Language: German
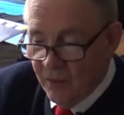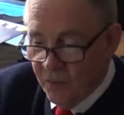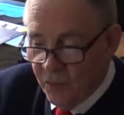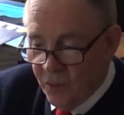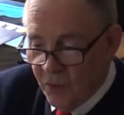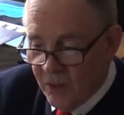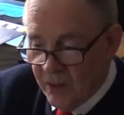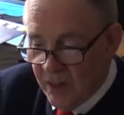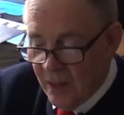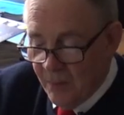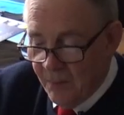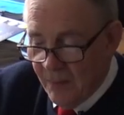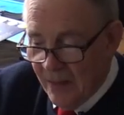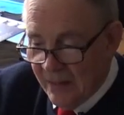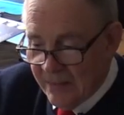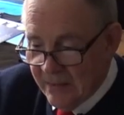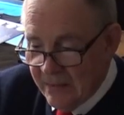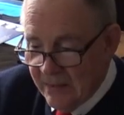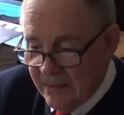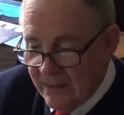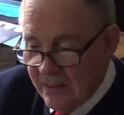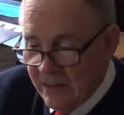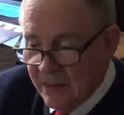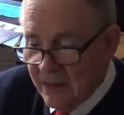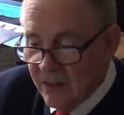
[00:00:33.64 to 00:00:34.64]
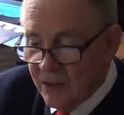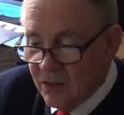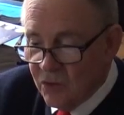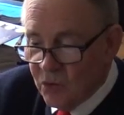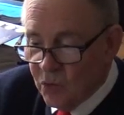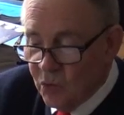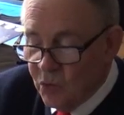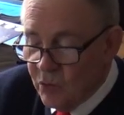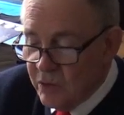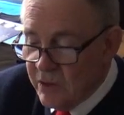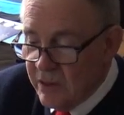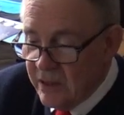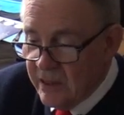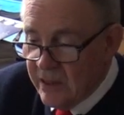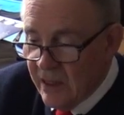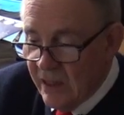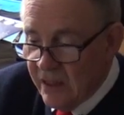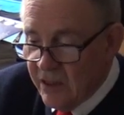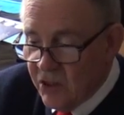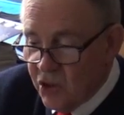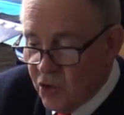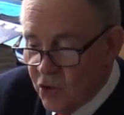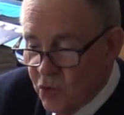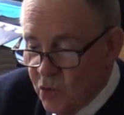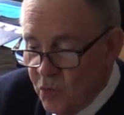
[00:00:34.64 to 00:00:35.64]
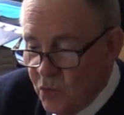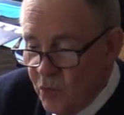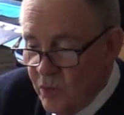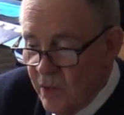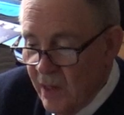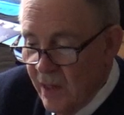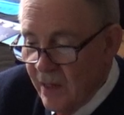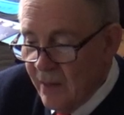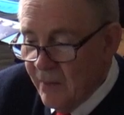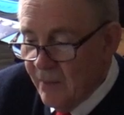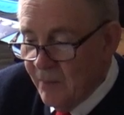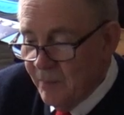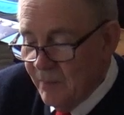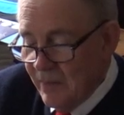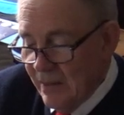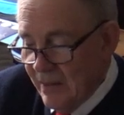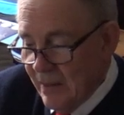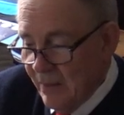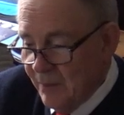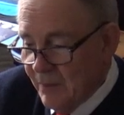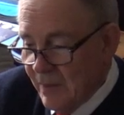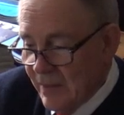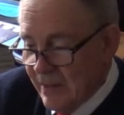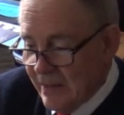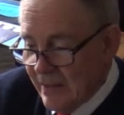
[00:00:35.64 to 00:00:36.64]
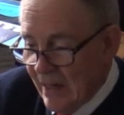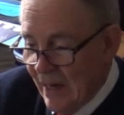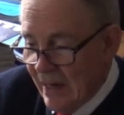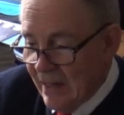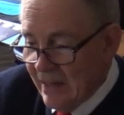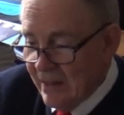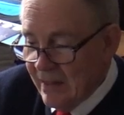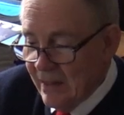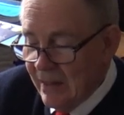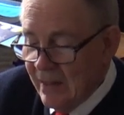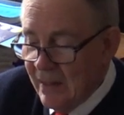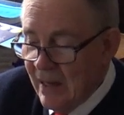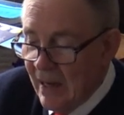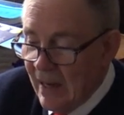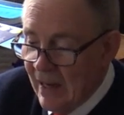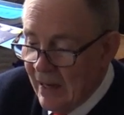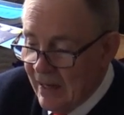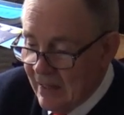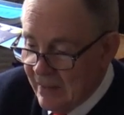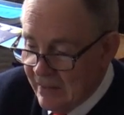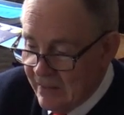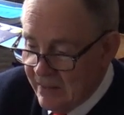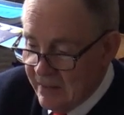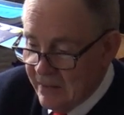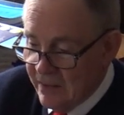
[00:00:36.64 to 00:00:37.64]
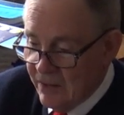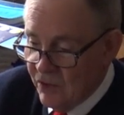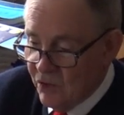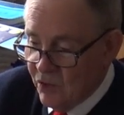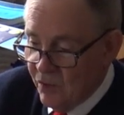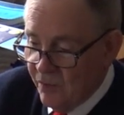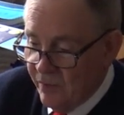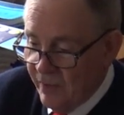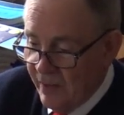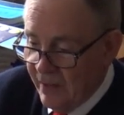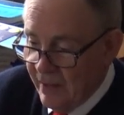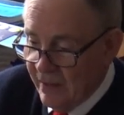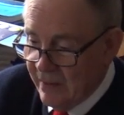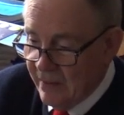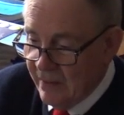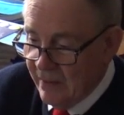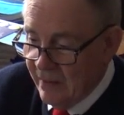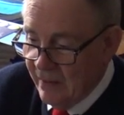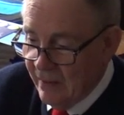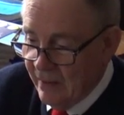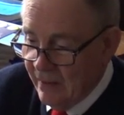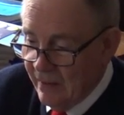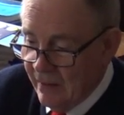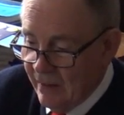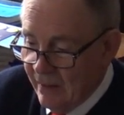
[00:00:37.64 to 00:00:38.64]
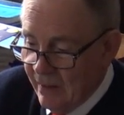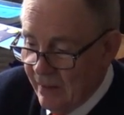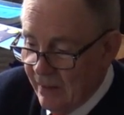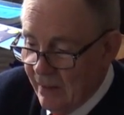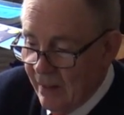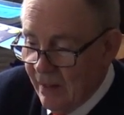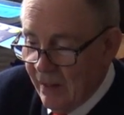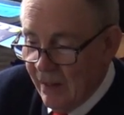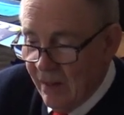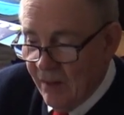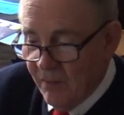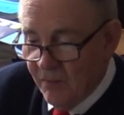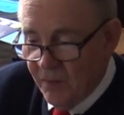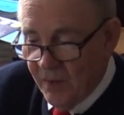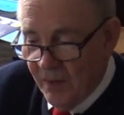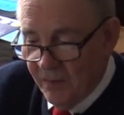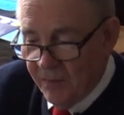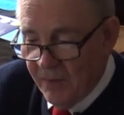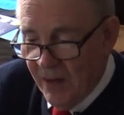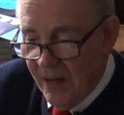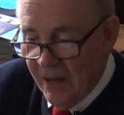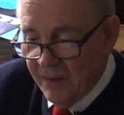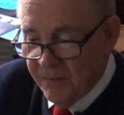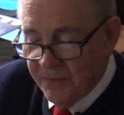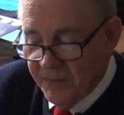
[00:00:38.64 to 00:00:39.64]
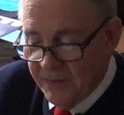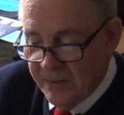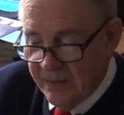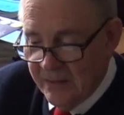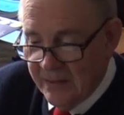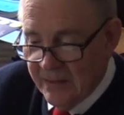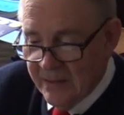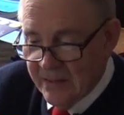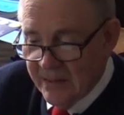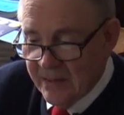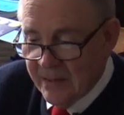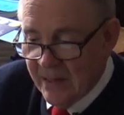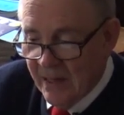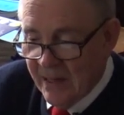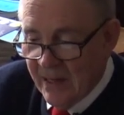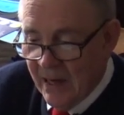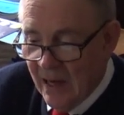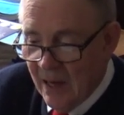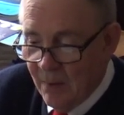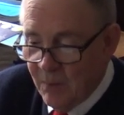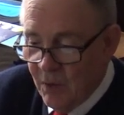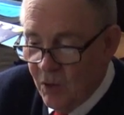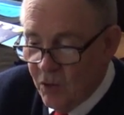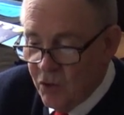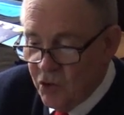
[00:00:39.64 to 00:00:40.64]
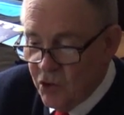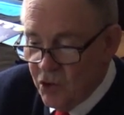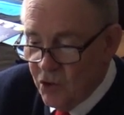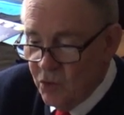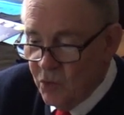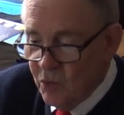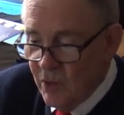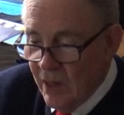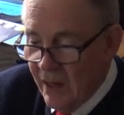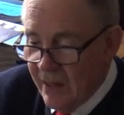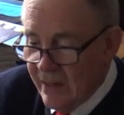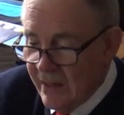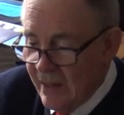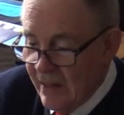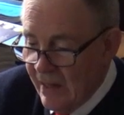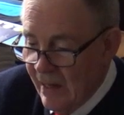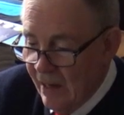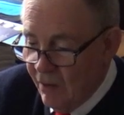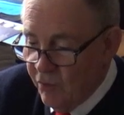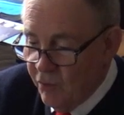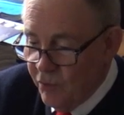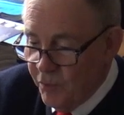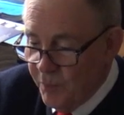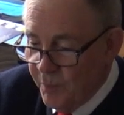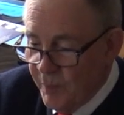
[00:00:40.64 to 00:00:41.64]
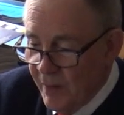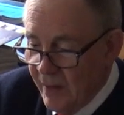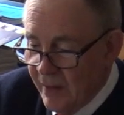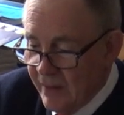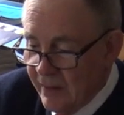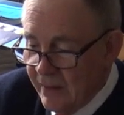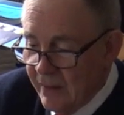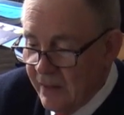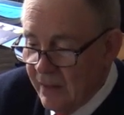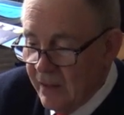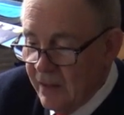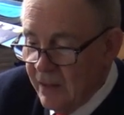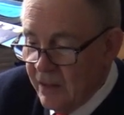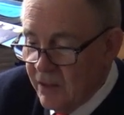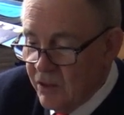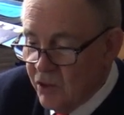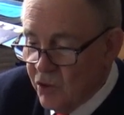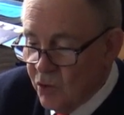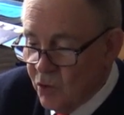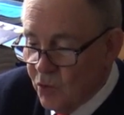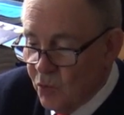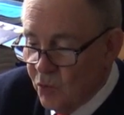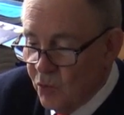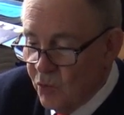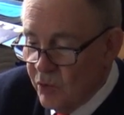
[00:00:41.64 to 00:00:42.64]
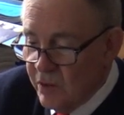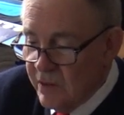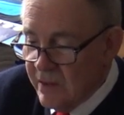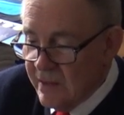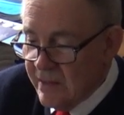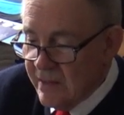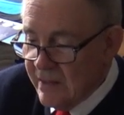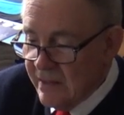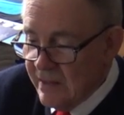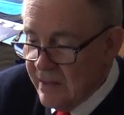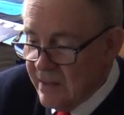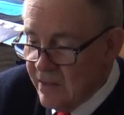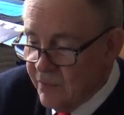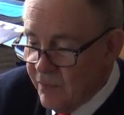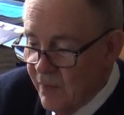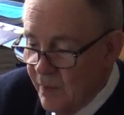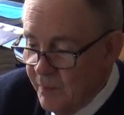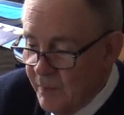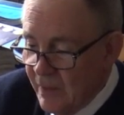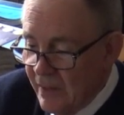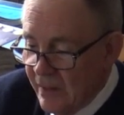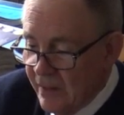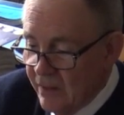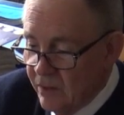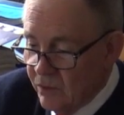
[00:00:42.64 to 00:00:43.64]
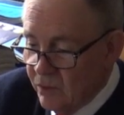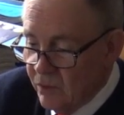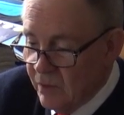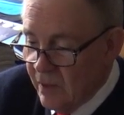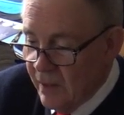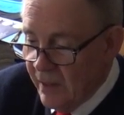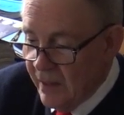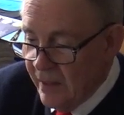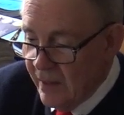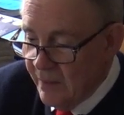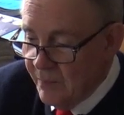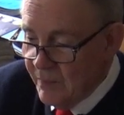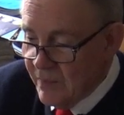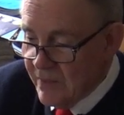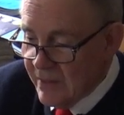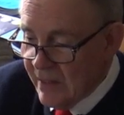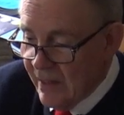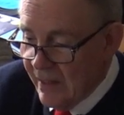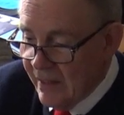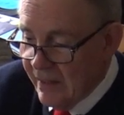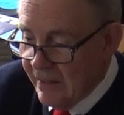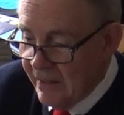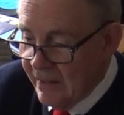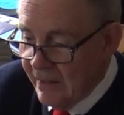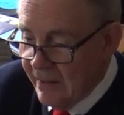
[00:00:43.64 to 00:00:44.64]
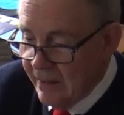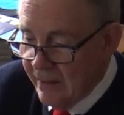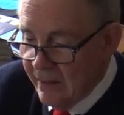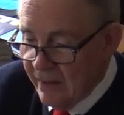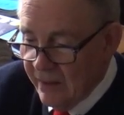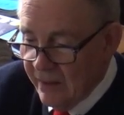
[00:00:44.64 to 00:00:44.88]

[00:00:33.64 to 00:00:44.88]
Volker Mattil trug sich als Schüler mit dem Gedanken, Arzt zu werden verwarf diesen dann aber und schlug eine Laufbahn zugunsten des Familienunternehmens ein.